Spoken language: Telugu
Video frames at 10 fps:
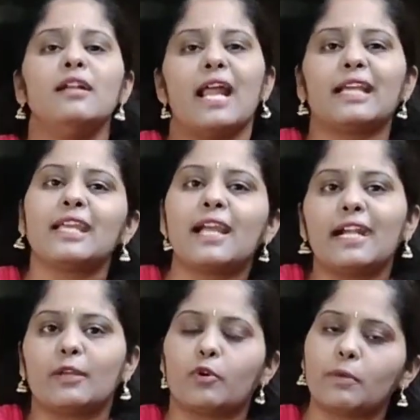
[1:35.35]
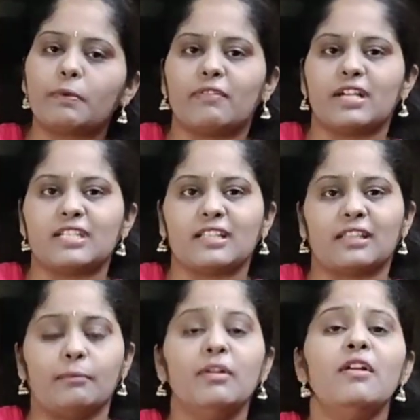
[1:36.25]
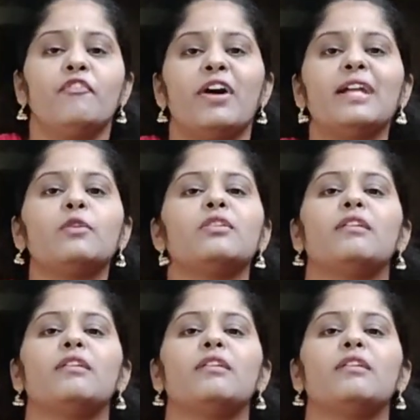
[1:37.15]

ట్రాకింగ్ ఐడి కూడా ప్రొవైడ్ చేస్తాం ఫైవ్ టు